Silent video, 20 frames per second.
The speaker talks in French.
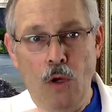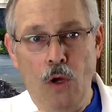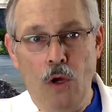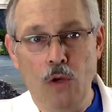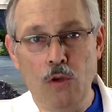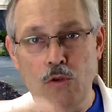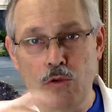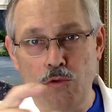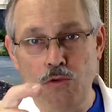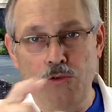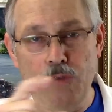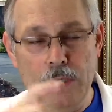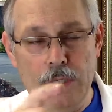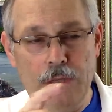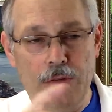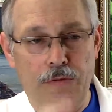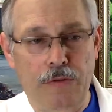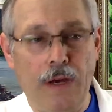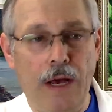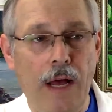un sujet
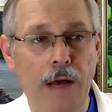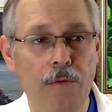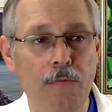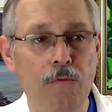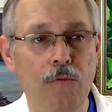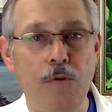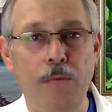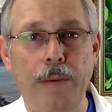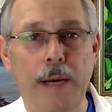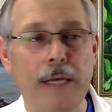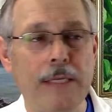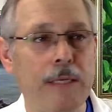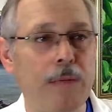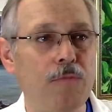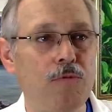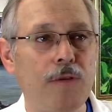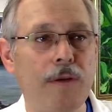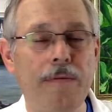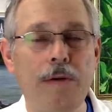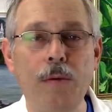différent. Euh, par exemple,
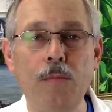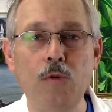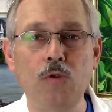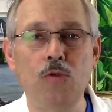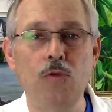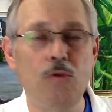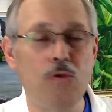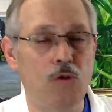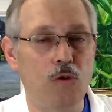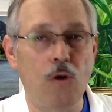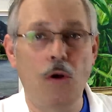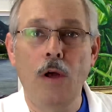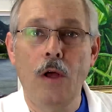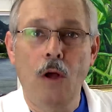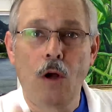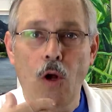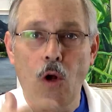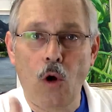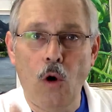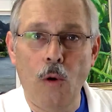vous avez un module sur
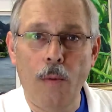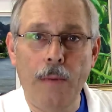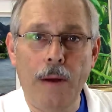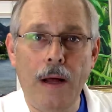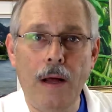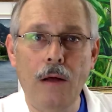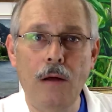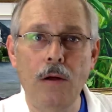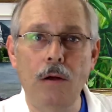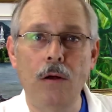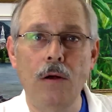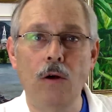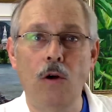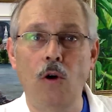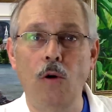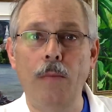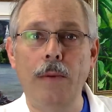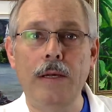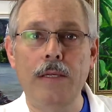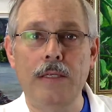comment euh,
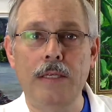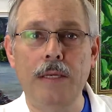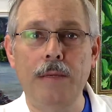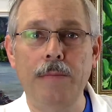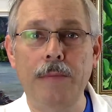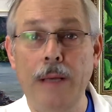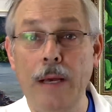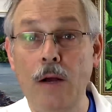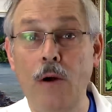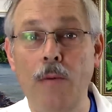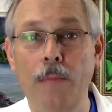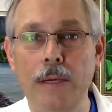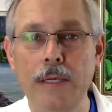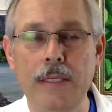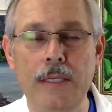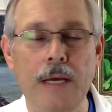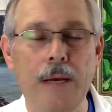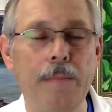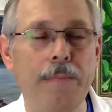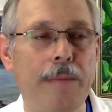commencer, bien
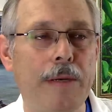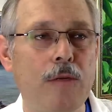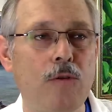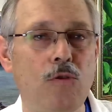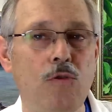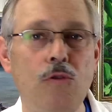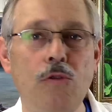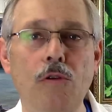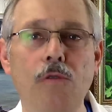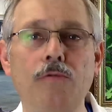commencer en peinture.